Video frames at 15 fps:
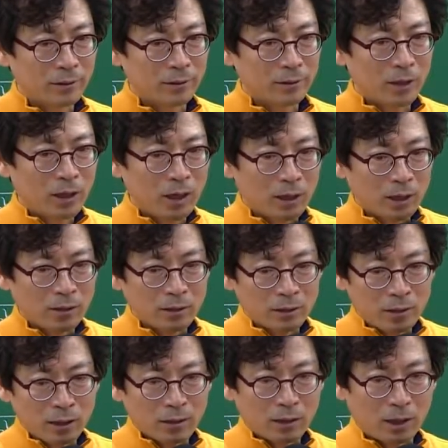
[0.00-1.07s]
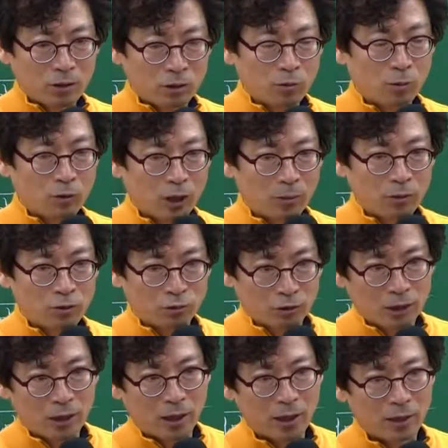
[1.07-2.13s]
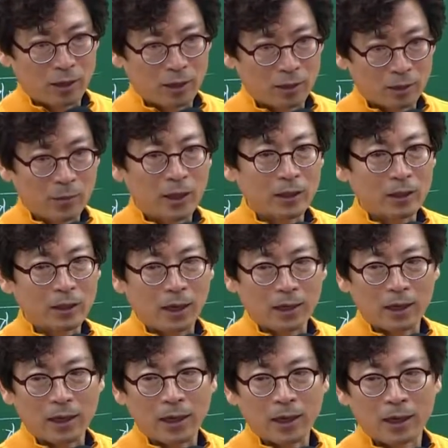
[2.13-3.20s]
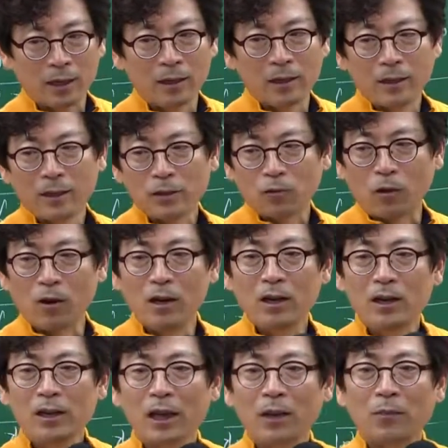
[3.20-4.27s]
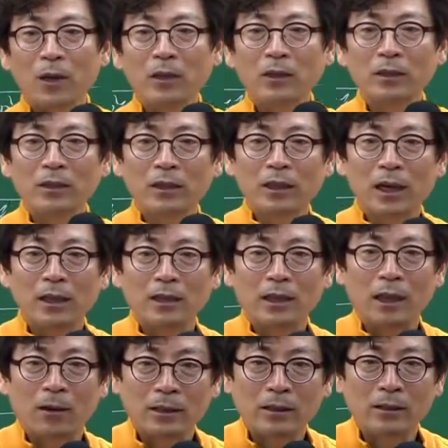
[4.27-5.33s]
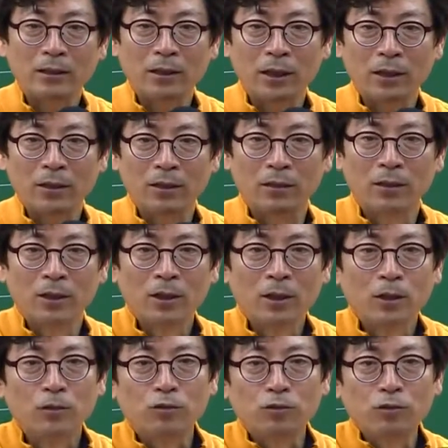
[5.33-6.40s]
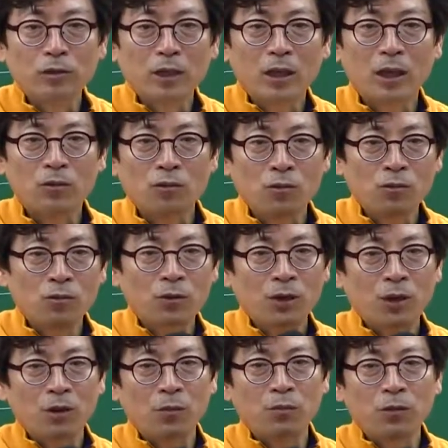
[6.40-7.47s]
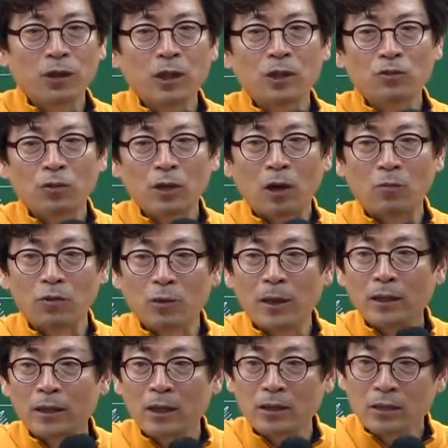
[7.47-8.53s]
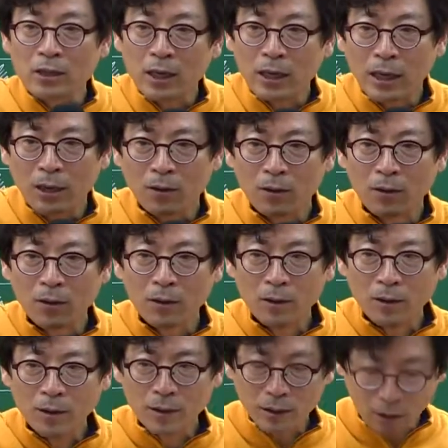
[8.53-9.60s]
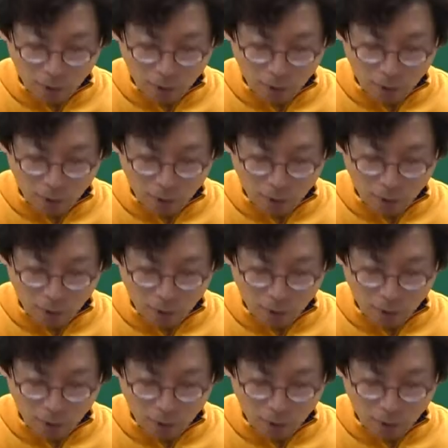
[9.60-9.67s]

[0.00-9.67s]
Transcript: 이해관계인 승낙서 가져오지 못하면 주등기다. 이 말이 아까 권리의 변경등기 할 때 나왔던 거예요. 주등기가 좋은 거예요? 부기등기 좋은 거라고 물어봤던 데 있었잖아요. 이게